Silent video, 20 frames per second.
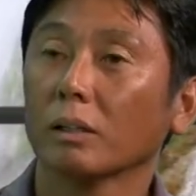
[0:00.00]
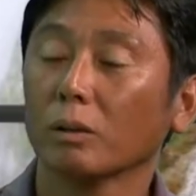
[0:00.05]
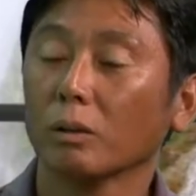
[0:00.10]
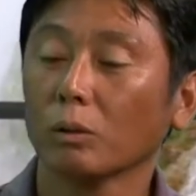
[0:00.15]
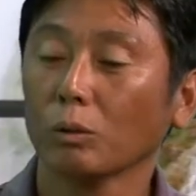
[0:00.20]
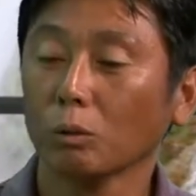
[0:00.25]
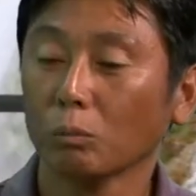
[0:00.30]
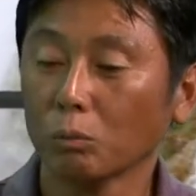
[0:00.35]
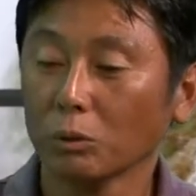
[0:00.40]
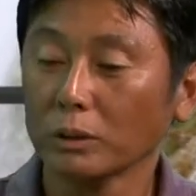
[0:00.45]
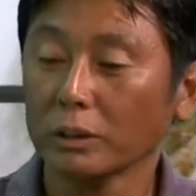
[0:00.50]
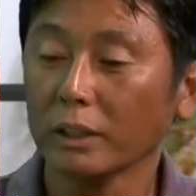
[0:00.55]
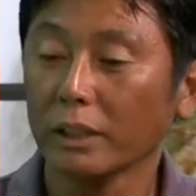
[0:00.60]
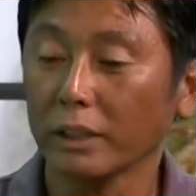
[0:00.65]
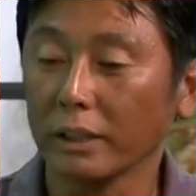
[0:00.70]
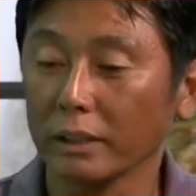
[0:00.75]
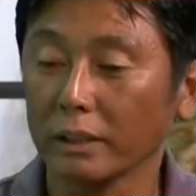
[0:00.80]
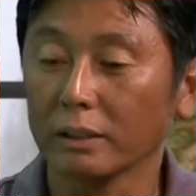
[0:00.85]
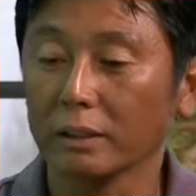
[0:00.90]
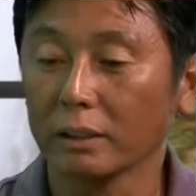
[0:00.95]
子ども時
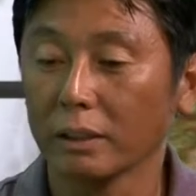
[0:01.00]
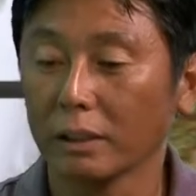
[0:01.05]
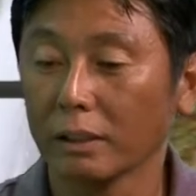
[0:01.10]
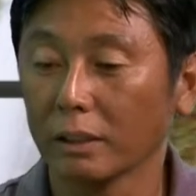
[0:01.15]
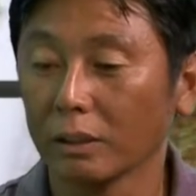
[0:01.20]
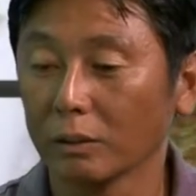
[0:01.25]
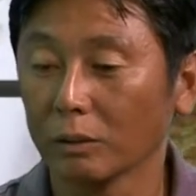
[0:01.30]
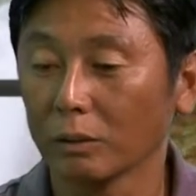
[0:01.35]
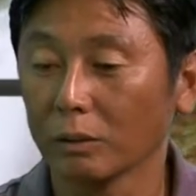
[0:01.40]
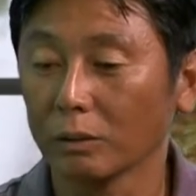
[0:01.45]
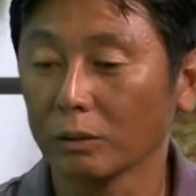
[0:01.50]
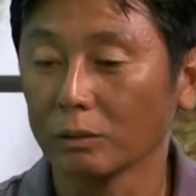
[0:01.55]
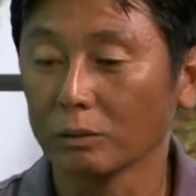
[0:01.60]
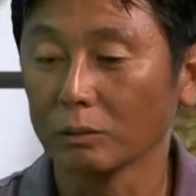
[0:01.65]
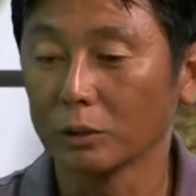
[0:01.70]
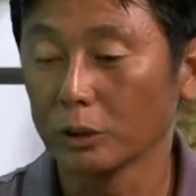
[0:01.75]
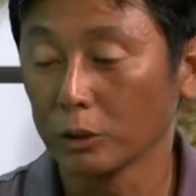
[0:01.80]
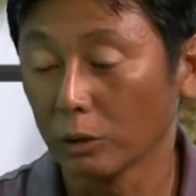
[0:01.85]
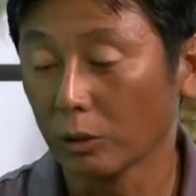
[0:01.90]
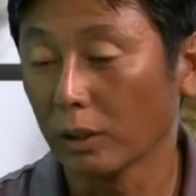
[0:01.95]
代あのう
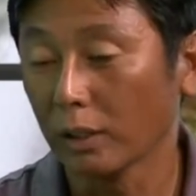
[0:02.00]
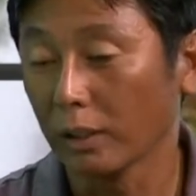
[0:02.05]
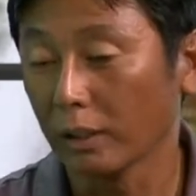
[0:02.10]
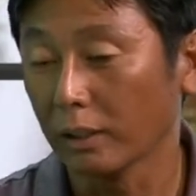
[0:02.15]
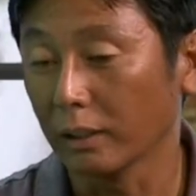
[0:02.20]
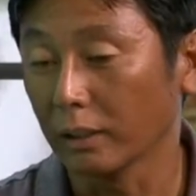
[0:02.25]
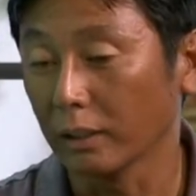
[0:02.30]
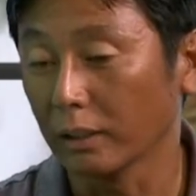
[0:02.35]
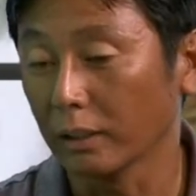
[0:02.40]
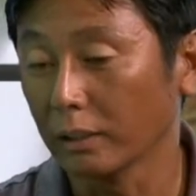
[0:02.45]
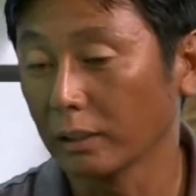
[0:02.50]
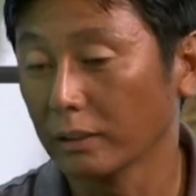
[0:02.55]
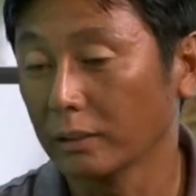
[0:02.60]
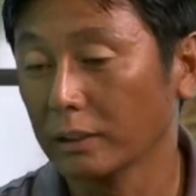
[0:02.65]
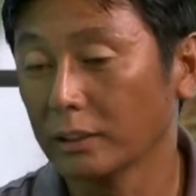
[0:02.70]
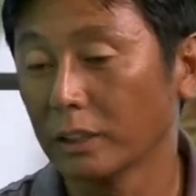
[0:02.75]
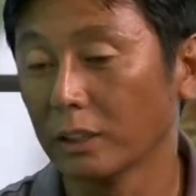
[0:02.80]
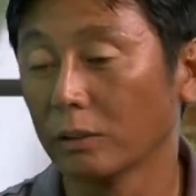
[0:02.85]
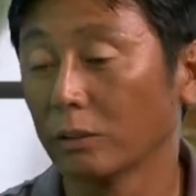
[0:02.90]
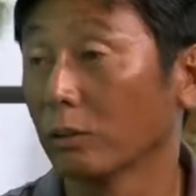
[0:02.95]
ちの母がね2
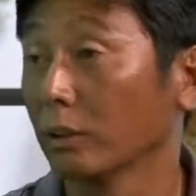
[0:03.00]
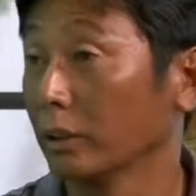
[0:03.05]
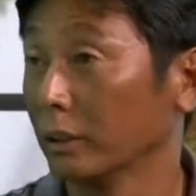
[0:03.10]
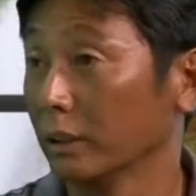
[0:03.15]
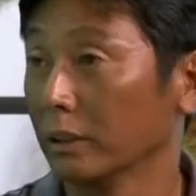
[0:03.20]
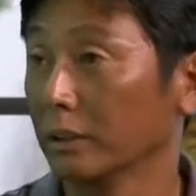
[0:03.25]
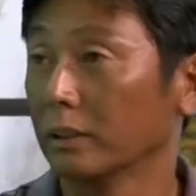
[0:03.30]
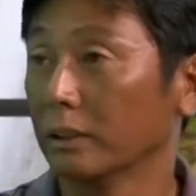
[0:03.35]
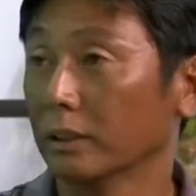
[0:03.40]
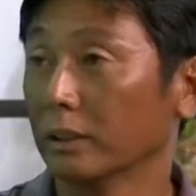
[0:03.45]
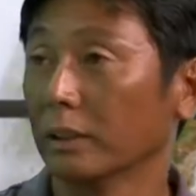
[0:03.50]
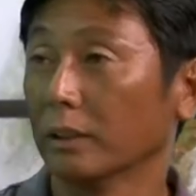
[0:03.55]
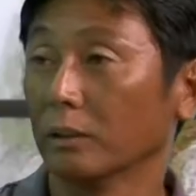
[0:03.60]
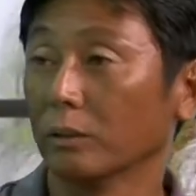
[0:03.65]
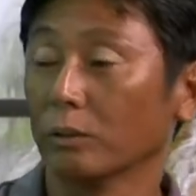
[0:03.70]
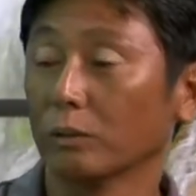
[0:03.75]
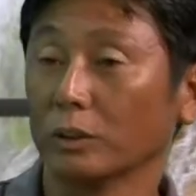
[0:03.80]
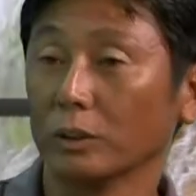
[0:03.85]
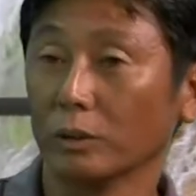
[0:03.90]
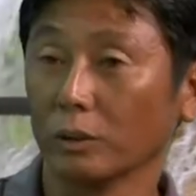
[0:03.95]
歳の時にあ
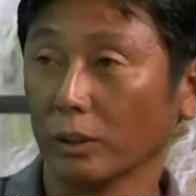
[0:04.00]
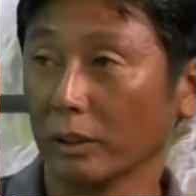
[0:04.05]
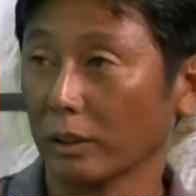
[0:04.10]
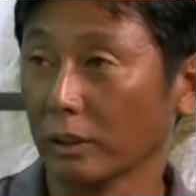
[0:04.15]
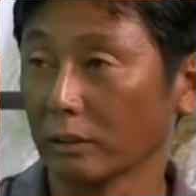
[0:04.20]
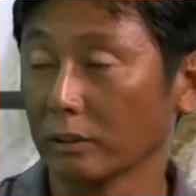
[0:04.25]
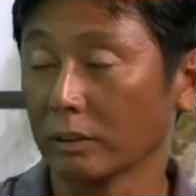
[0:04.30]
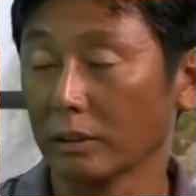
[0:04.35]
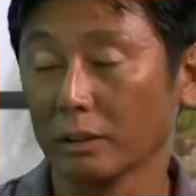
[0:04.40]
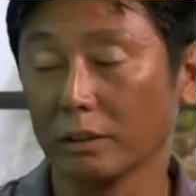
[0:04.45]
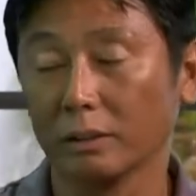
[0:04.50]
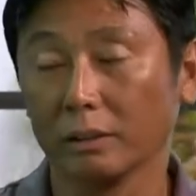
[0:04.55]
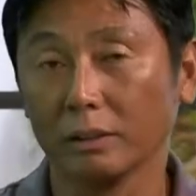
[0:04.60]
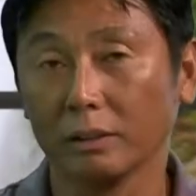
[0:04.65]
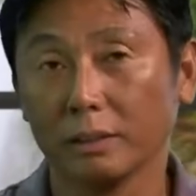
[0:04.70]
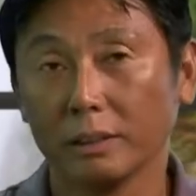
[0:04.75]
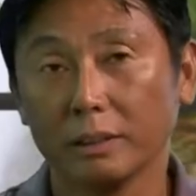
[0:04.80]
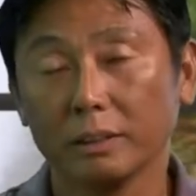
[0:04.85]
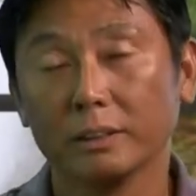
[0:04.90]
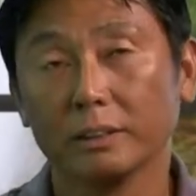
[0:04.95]
の事故で亡くなって
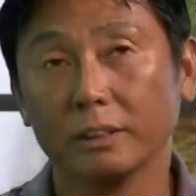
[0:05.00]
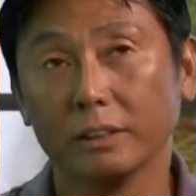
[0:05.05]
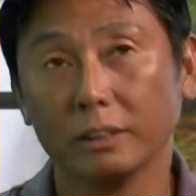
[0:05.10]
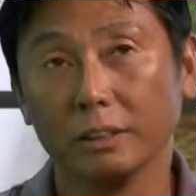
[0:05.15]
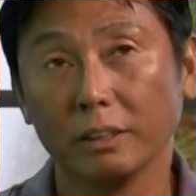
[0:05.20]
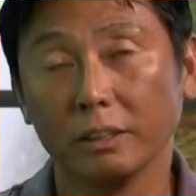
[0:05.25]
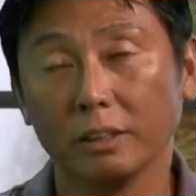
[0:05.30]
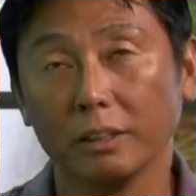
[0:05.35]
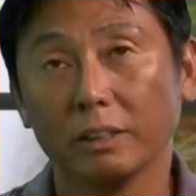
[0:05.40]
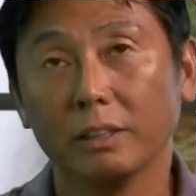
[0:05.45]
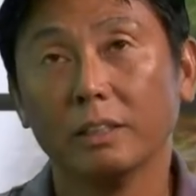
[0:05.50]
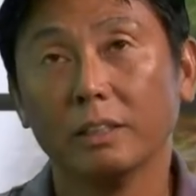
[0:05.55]
死んで